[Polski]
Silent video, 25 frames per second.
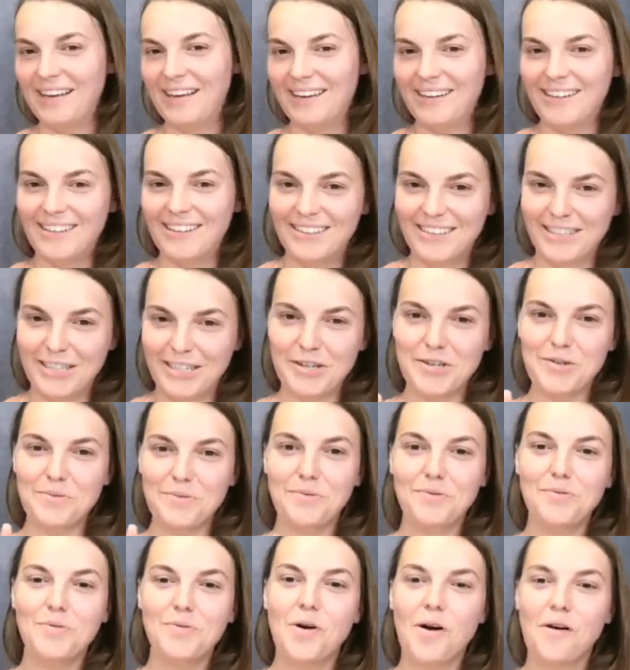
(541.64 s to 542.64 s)
Rozwój
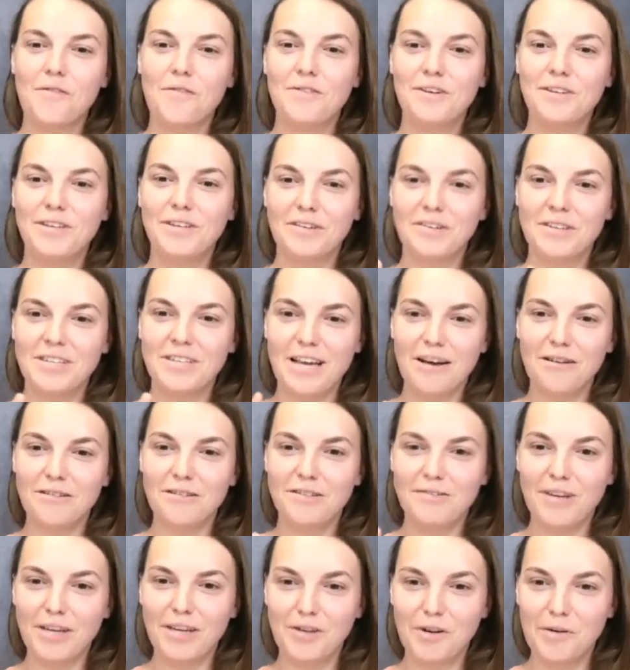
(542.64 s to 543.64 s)
duchowy, tę całą
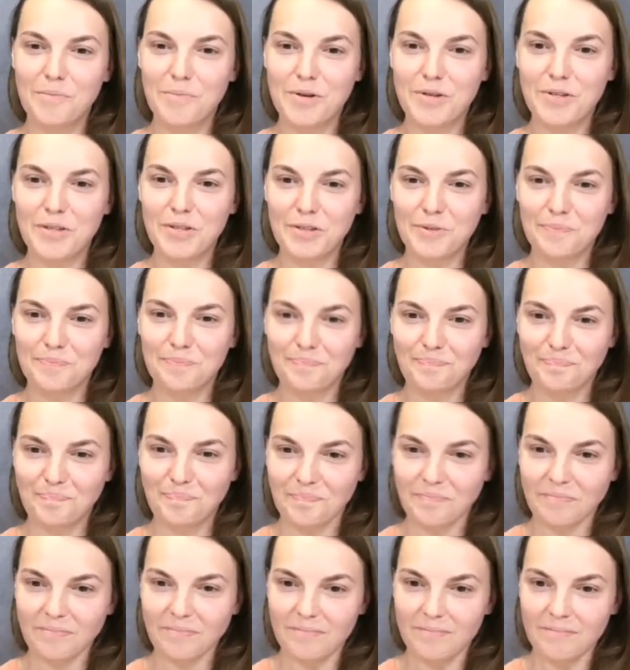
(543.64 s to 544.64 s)
świadomość
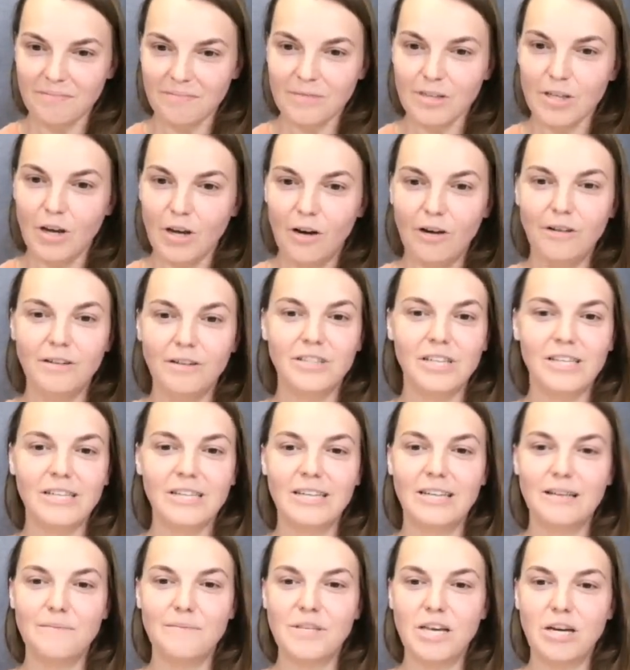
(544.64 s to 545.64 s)
o,
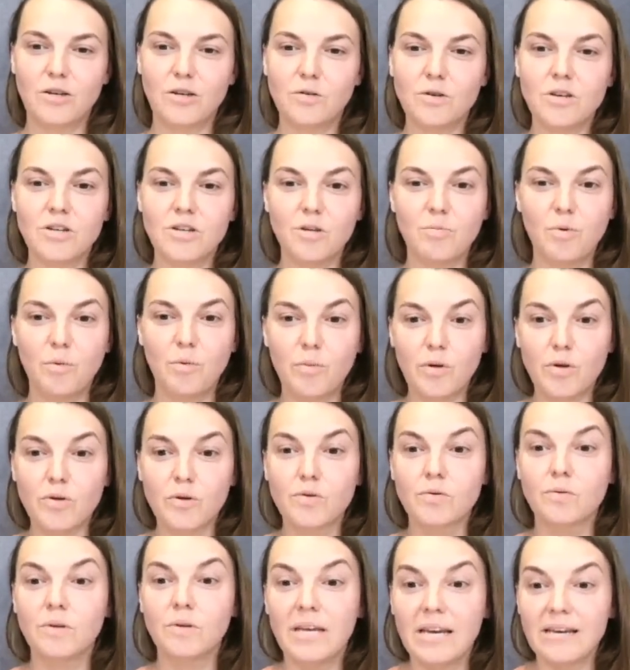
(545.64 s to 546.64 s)
Randka napisała, czuję, że po
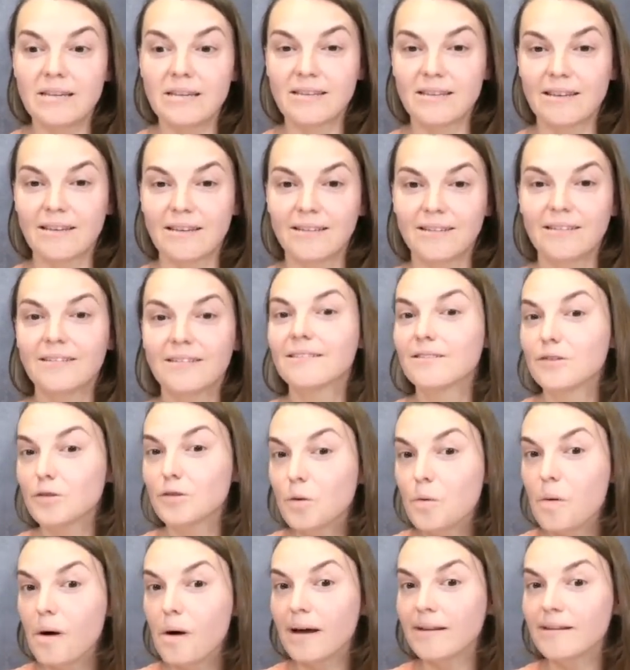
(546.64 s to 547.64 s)
prostu jesteś.
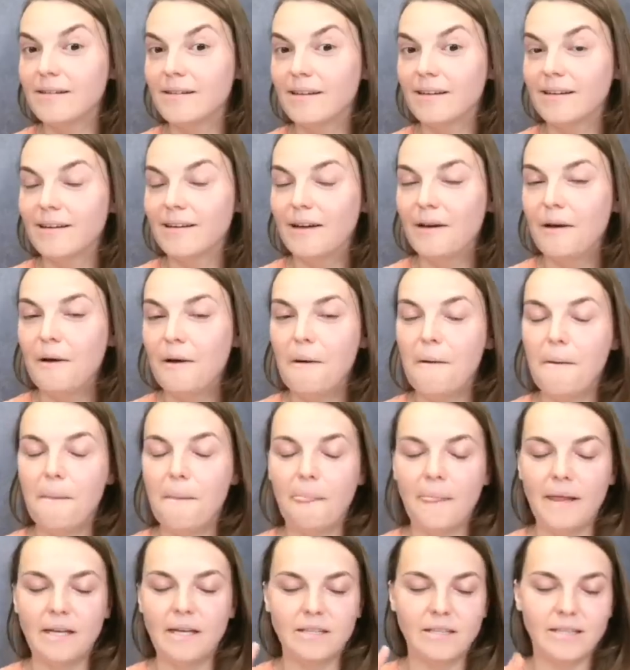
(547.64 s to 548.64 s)
Dokładnie.
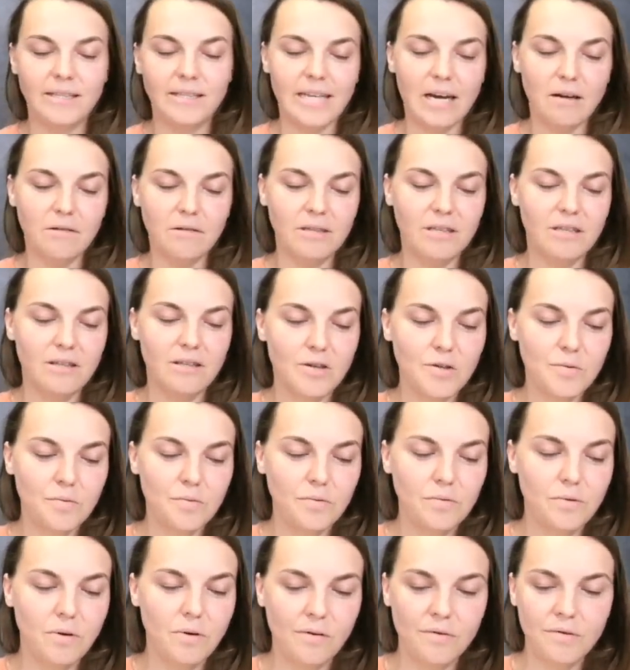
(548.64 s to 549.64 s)
Cały ten rozwój
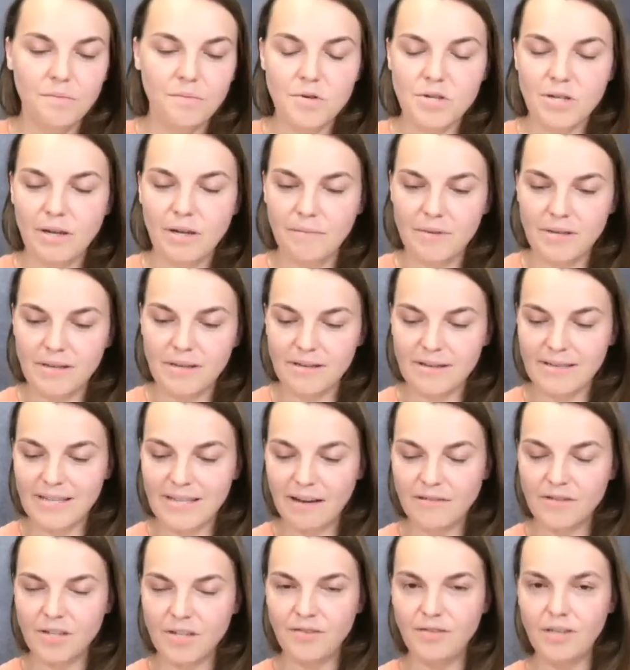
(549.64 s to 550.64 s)
duchowy można by
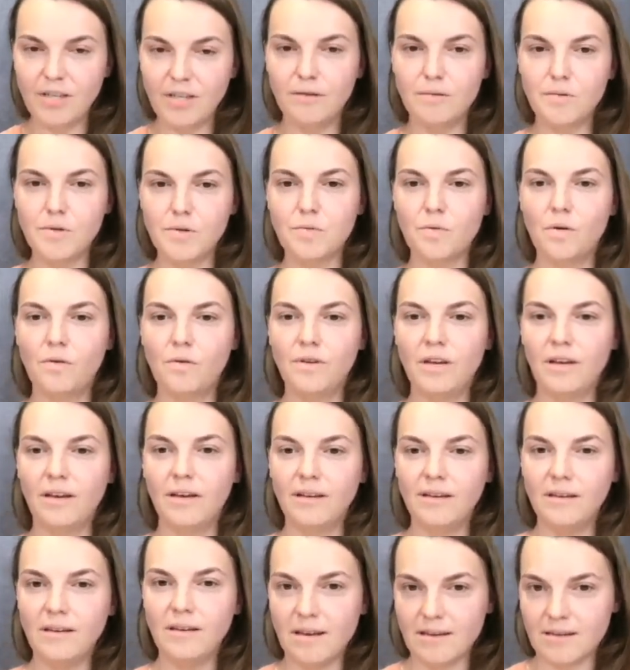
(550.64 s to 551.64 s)
zawrzeć w jednym słowie
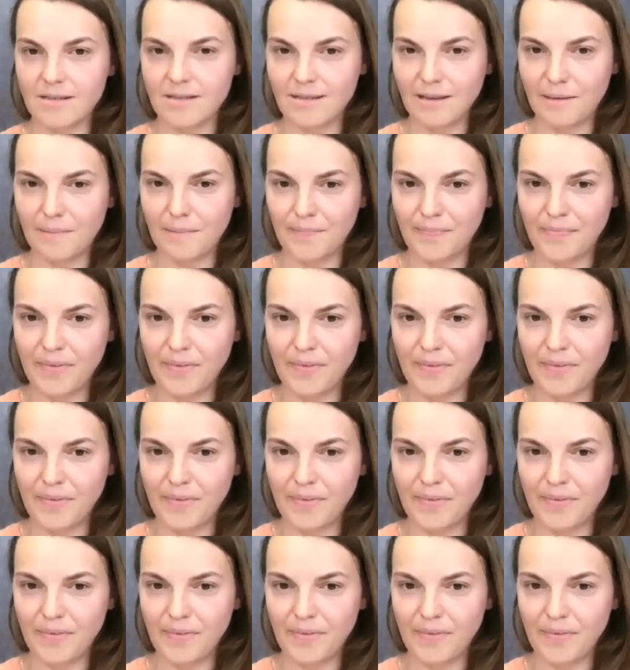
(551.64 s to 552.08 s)
jestem.